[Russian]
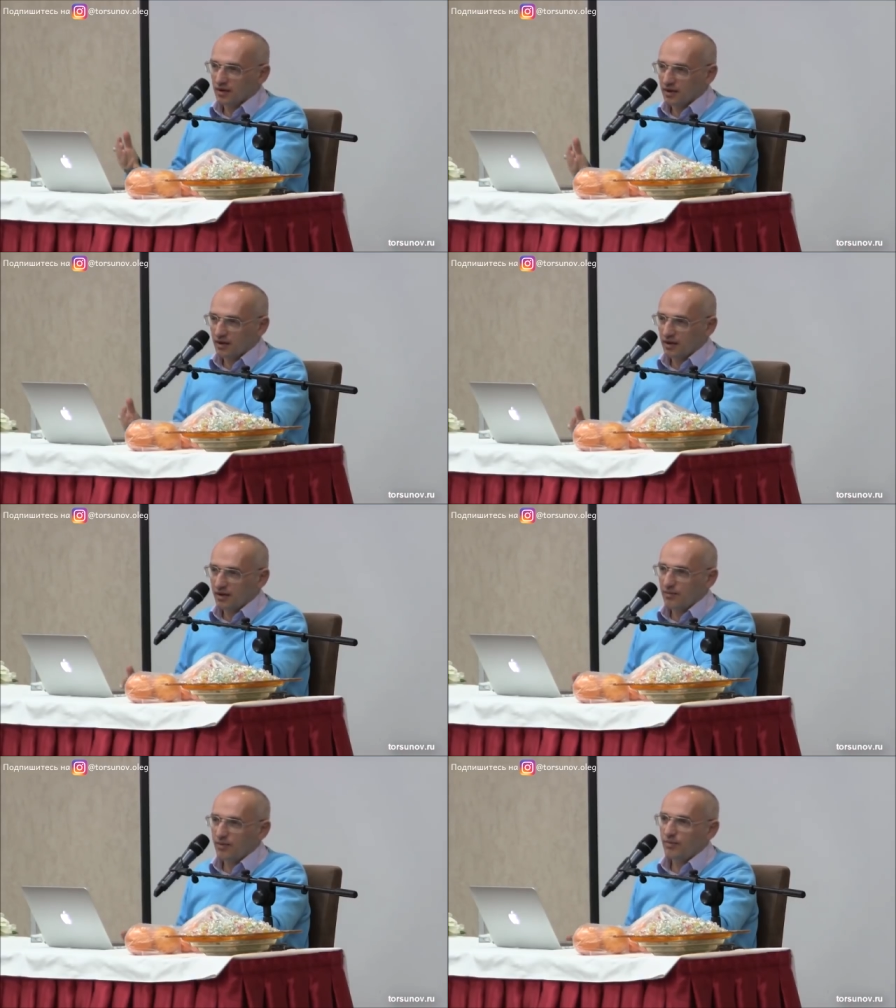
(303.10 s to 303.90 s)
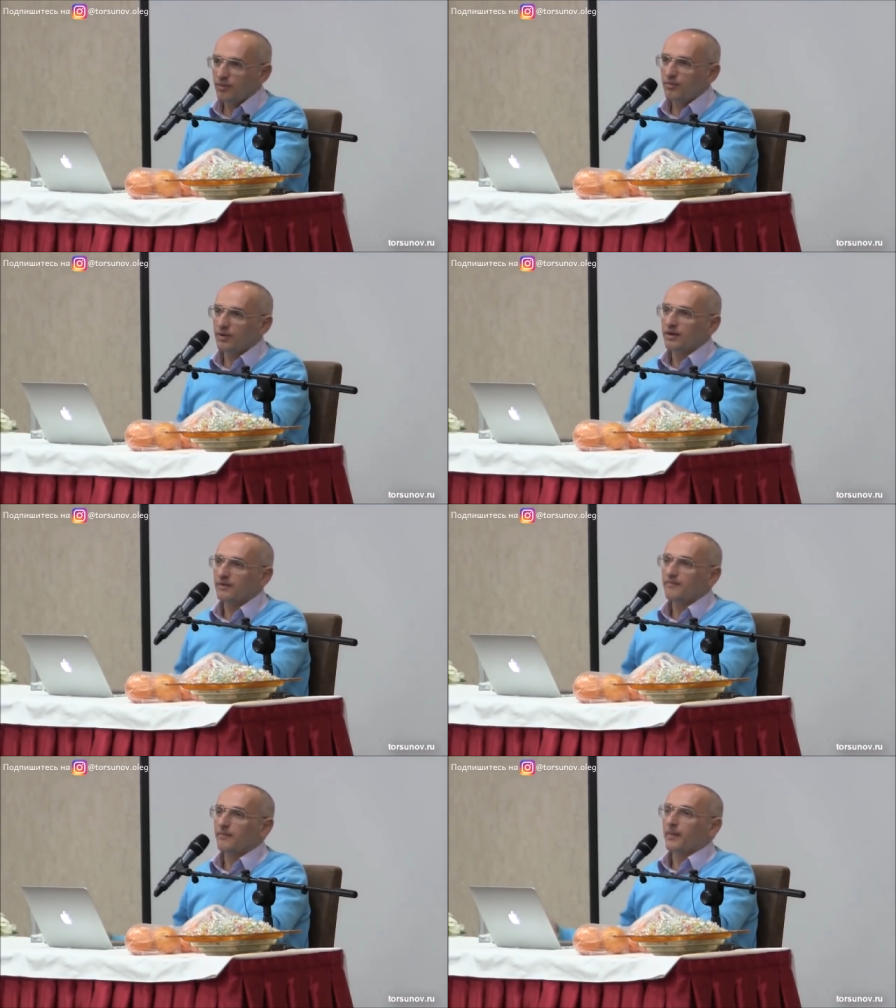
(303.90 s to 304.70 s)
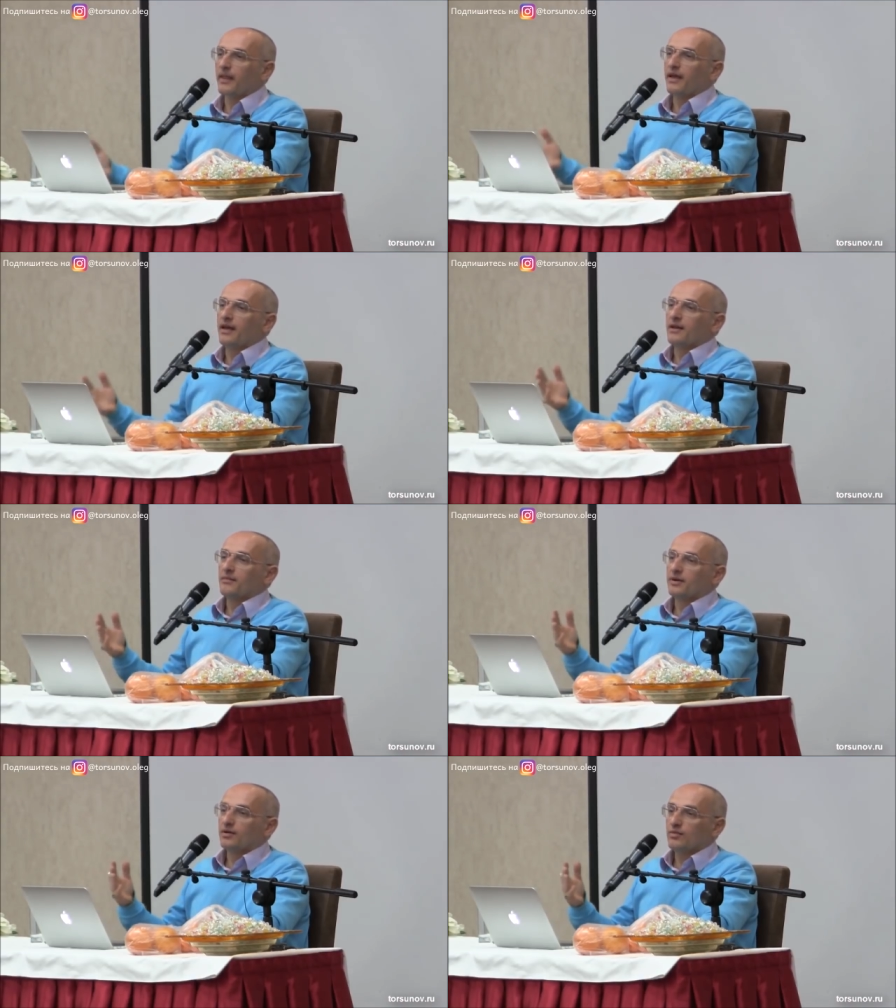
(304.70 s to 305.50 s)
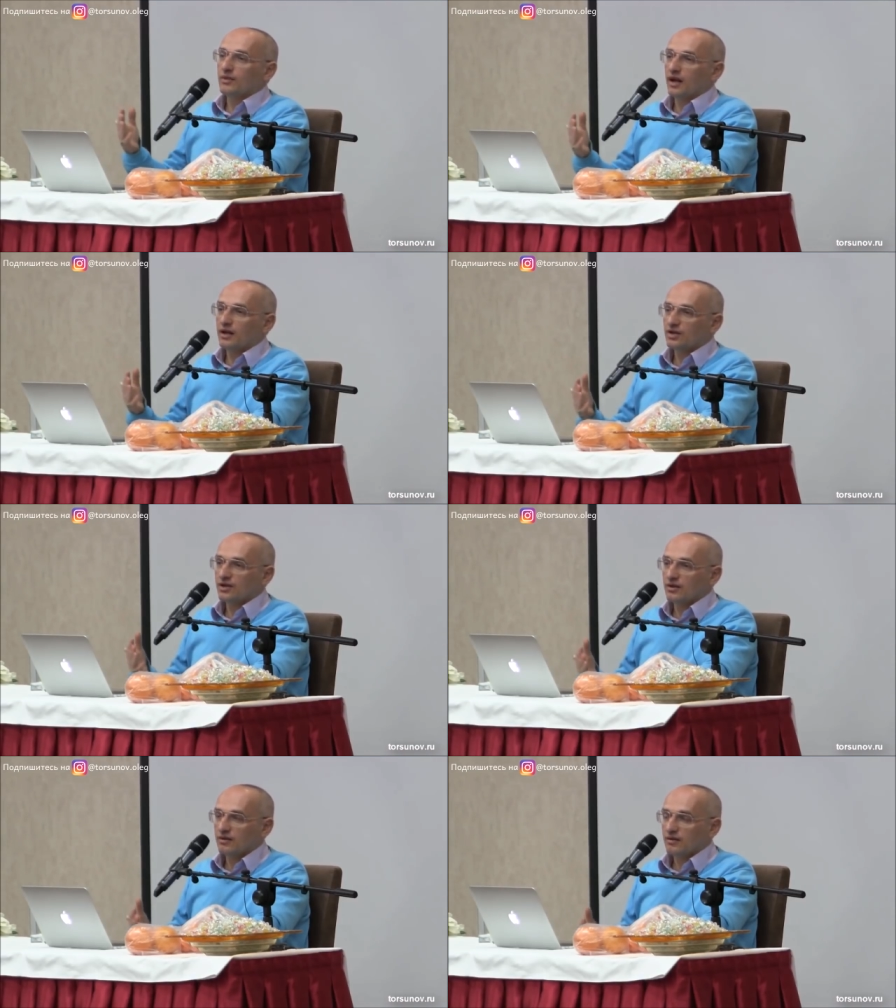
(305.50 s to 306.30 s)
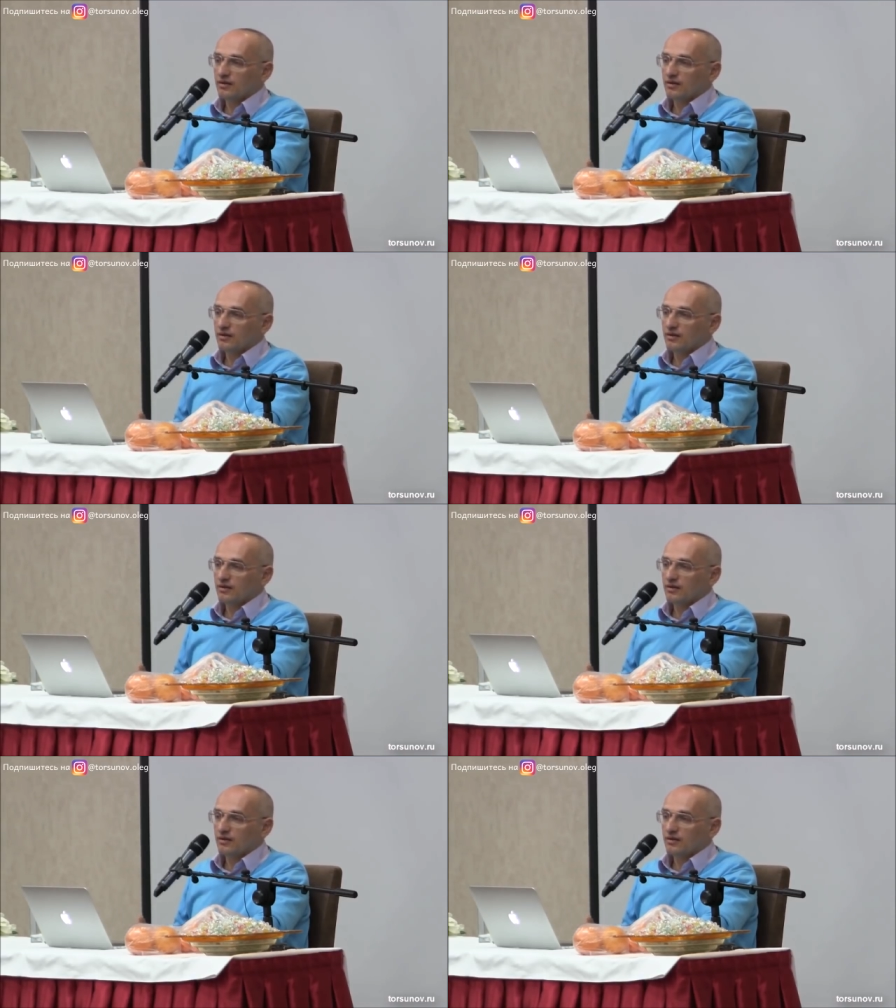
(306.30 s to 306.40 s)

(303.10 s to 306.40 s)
ДТ и ППП. Потом дальше,